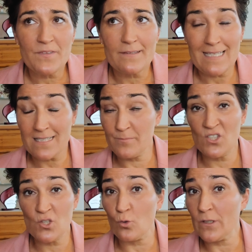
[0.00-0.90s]
das
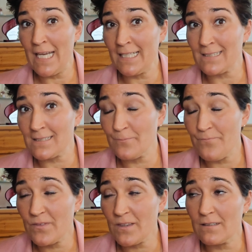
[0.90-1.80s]
mich so kickt,
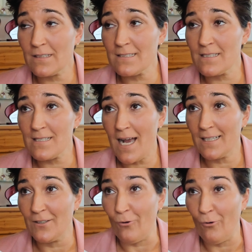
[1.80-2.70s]
dass ich
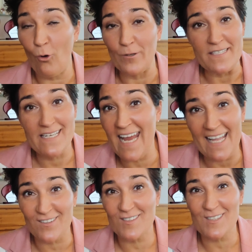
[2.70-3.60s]
sage, und
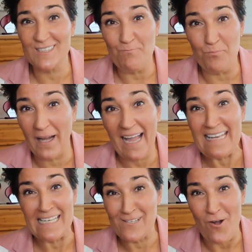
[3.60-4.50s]
jetzt
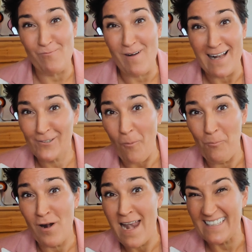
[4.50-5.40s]
brenne ich noch mal
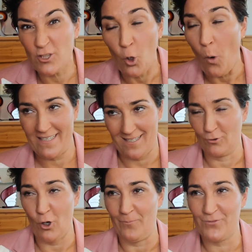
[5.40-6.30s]
komplett durch im
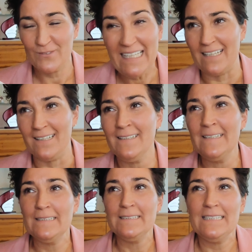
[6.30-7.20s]
Kopf. Nee.
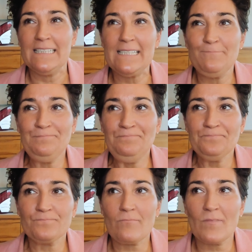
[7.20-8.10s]

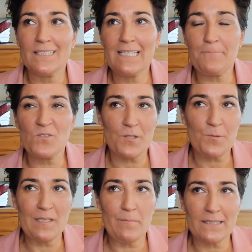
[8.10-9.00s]
Ähm, ich habe zum
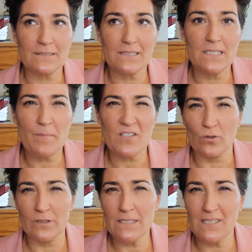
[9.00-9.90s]
Beispiel gemerkt, dass ich nicht mehr
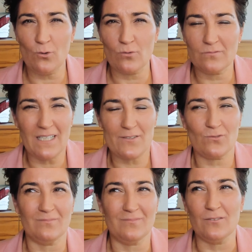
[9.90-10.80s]
so richtig,
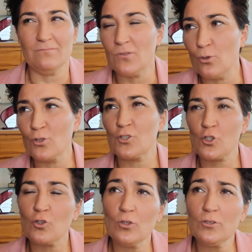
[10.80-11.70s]
also
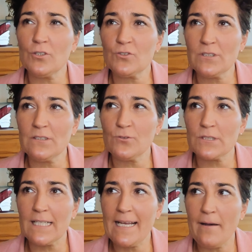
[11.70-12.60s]
Lust schon noch zu den
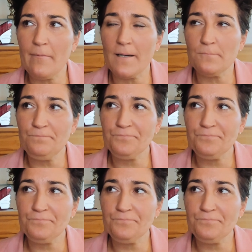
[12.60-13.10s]
Vorträgen, aber